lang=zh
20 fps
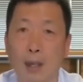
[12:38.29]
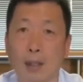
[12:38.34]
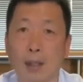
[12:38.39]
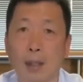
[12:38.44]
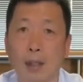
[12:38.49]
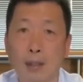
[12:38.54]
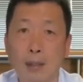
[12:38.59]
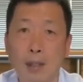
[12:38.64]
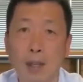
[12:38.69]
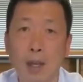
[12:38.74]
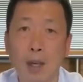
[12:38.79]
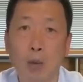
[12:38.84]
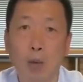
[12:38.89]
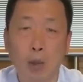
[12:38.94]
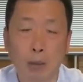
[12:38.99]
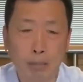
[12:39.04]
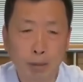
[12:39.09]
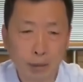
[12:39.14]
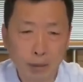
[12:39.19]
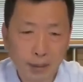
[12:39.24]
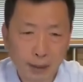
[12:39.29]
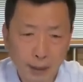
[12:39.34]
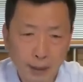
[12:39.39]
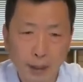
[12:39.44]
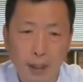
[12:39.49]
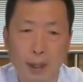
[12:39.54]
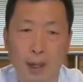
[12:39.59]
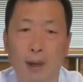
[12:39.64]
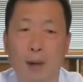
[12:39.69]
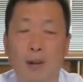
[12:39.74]
了，爷我不
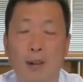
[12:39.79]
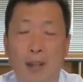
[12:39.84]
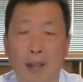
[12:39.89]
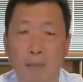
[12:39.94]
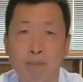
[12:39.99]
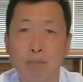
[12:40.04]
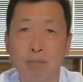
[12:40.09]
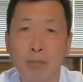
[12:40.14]
伺候了。”